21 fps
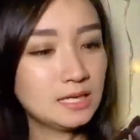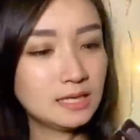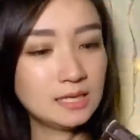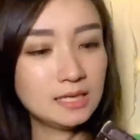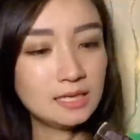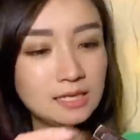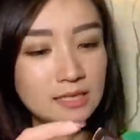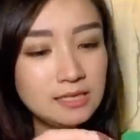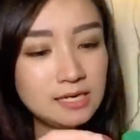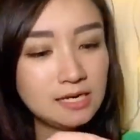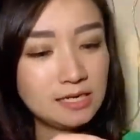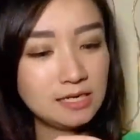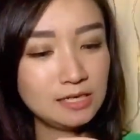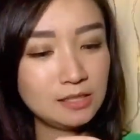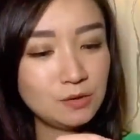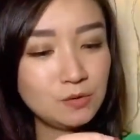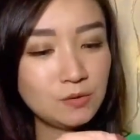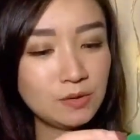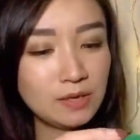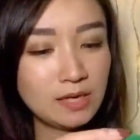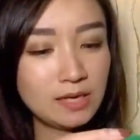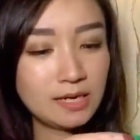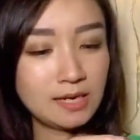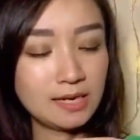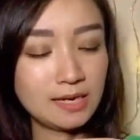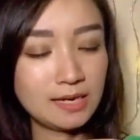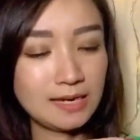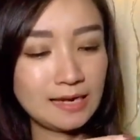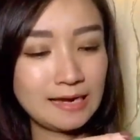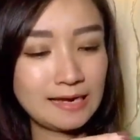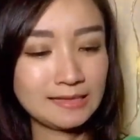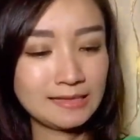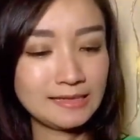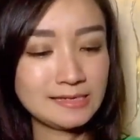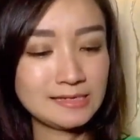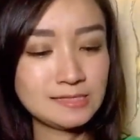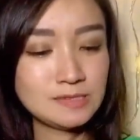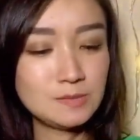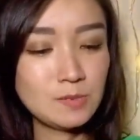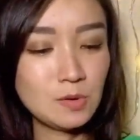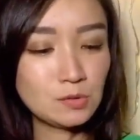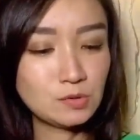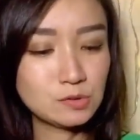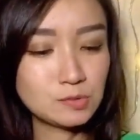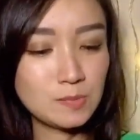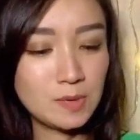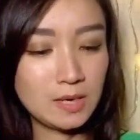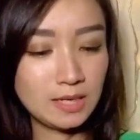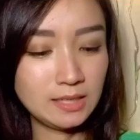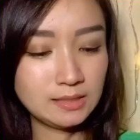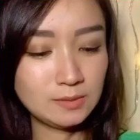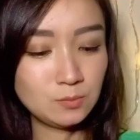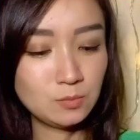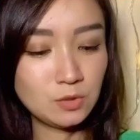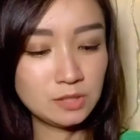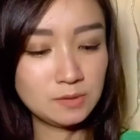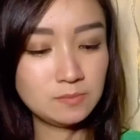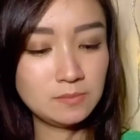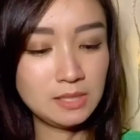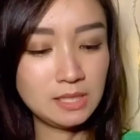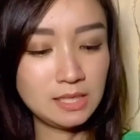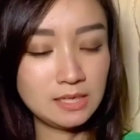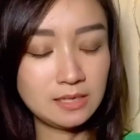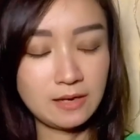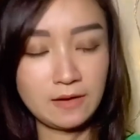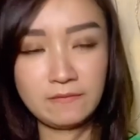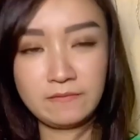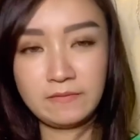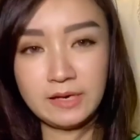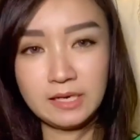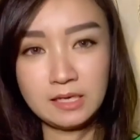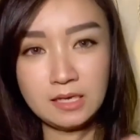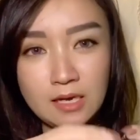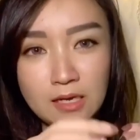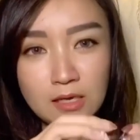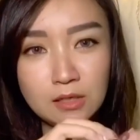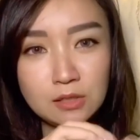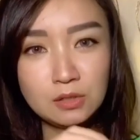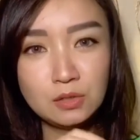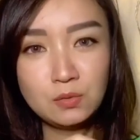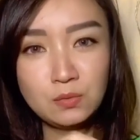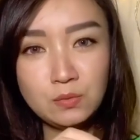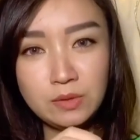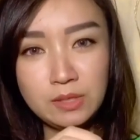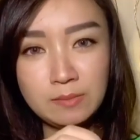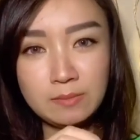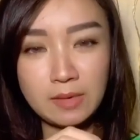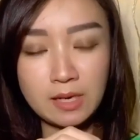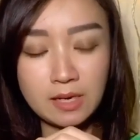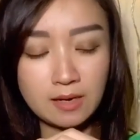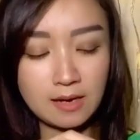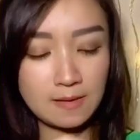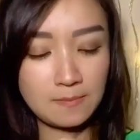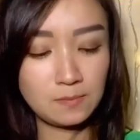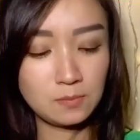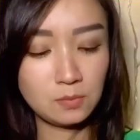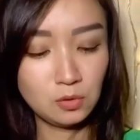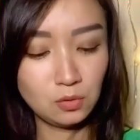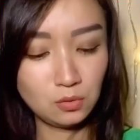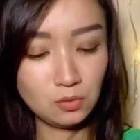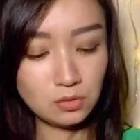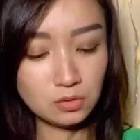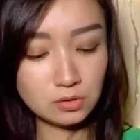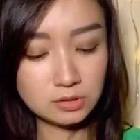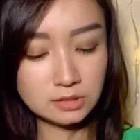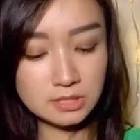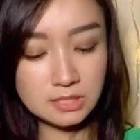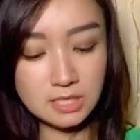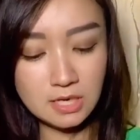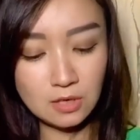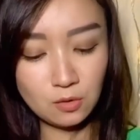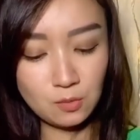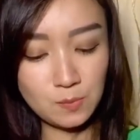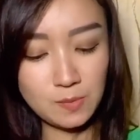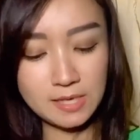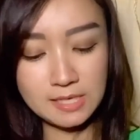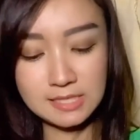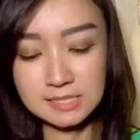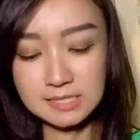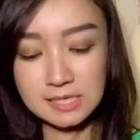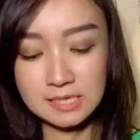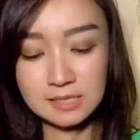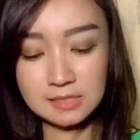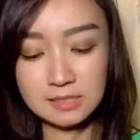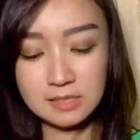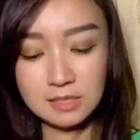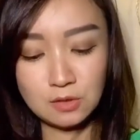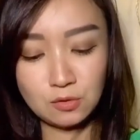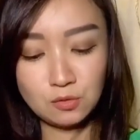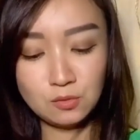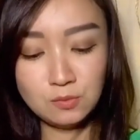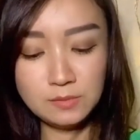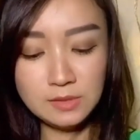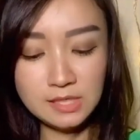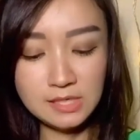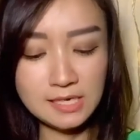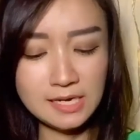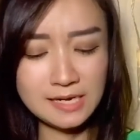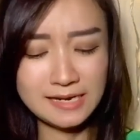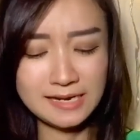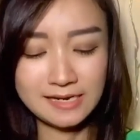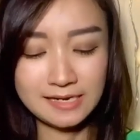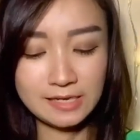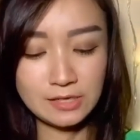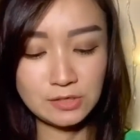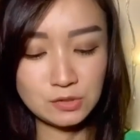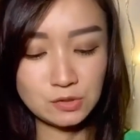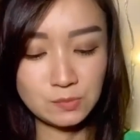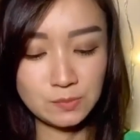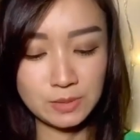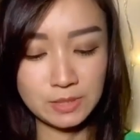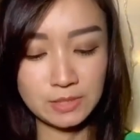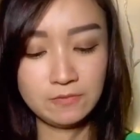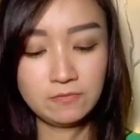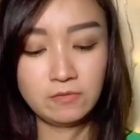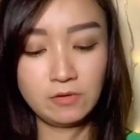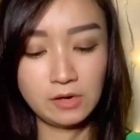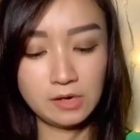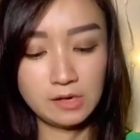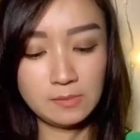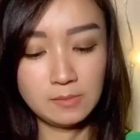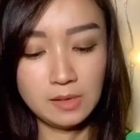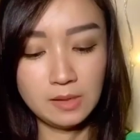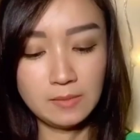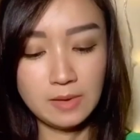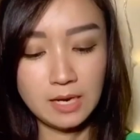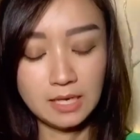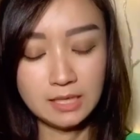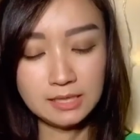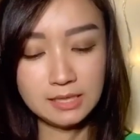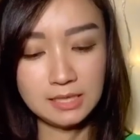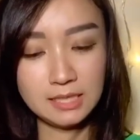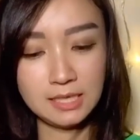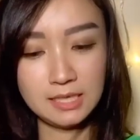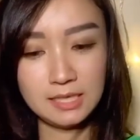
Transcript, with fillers: Dan ini tuh katanya sih bagus banget buat bikin efek yang dewy makeup look. Jadi aku penasaran dan aku beli dan harganya super affordable banget.